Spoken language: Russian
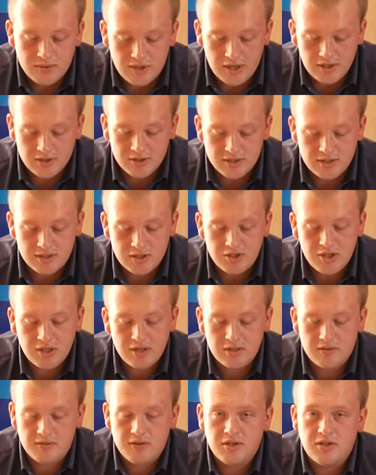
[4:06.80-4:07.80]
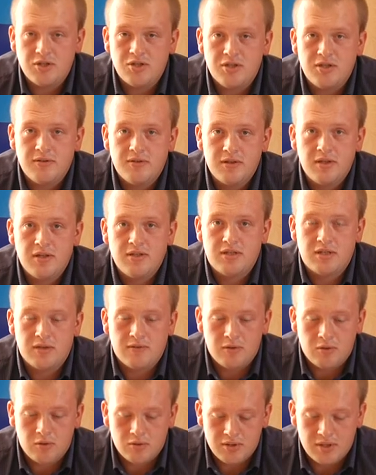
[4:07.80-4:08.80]
Также с начала 2019
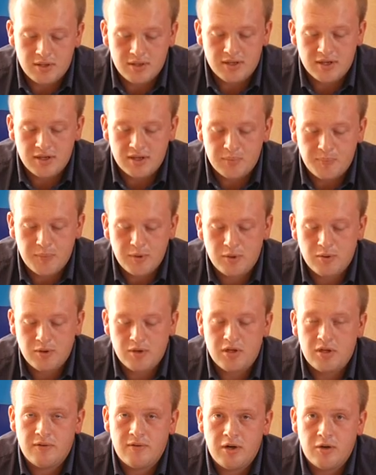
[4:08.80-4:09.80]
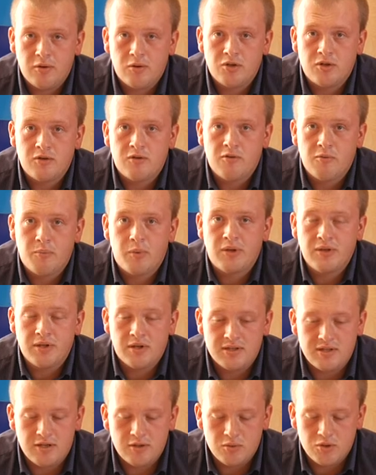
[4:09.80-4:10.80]
года ККП города Вахрушева
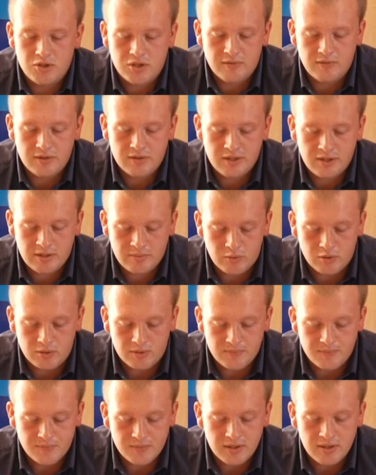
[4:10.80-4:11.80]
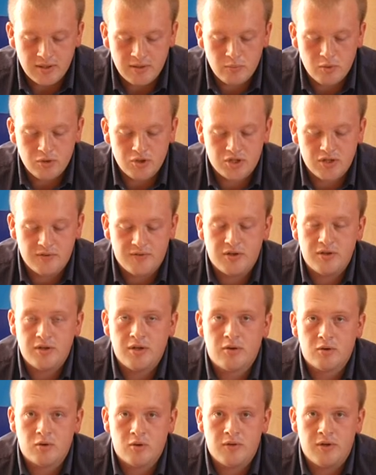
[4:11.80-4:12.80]
выполнили следующие виды работ. Ремонт
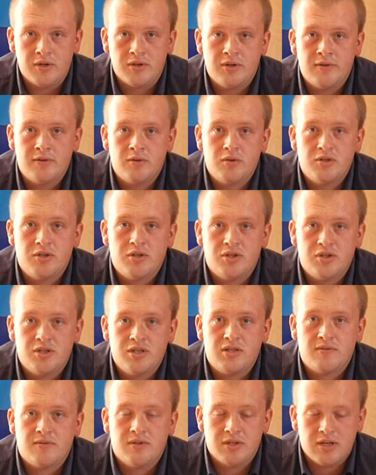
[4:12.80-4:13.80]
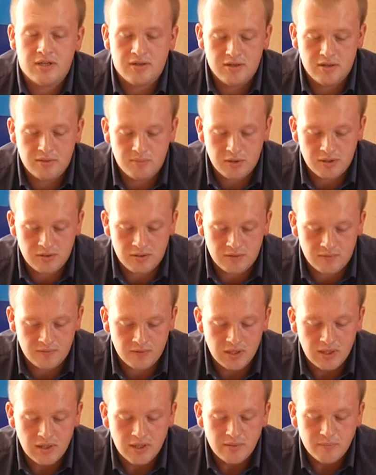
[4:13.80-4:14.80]
шиферной кровли 96 квадратных метров,
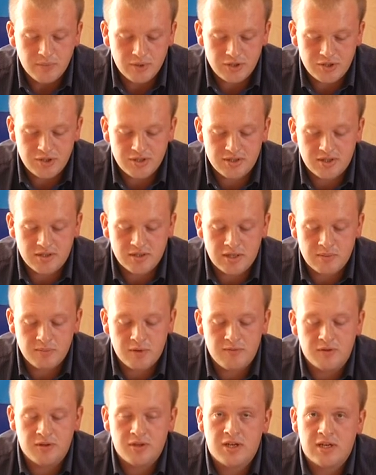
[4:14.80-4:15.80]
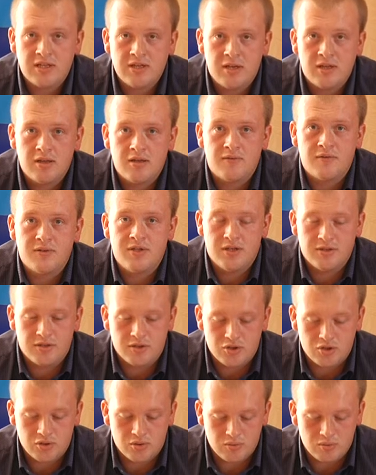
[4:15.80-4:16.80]
прочистка дымовент каналов
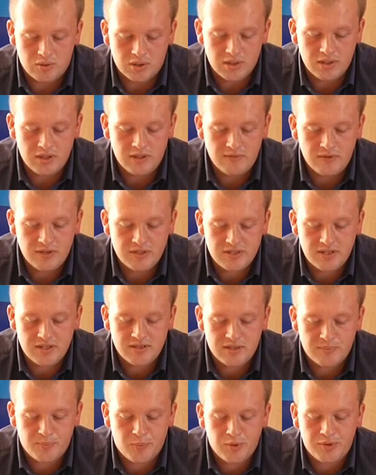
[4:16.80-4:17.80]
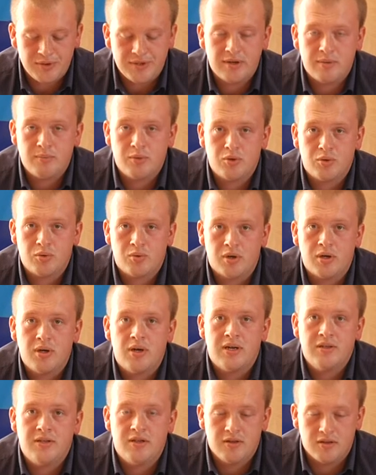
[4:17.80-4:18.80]
10 штук, ревизия запорной арматуры
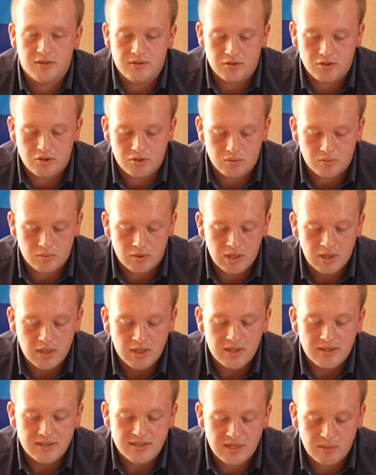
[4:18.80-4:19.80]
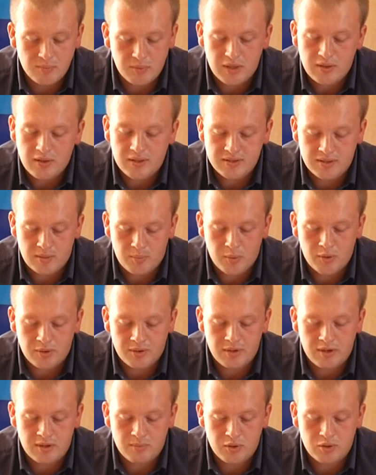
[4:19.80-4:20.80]
11 штук, замена
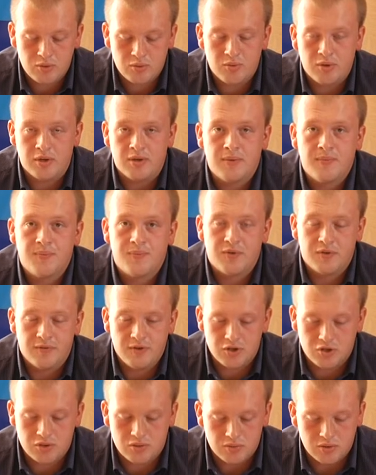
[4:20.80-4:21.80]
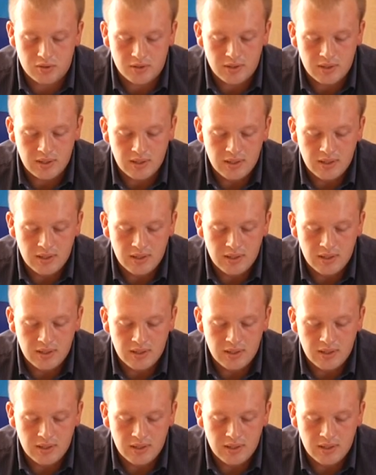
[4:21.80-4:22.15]
запорной арматуры 2 штуки,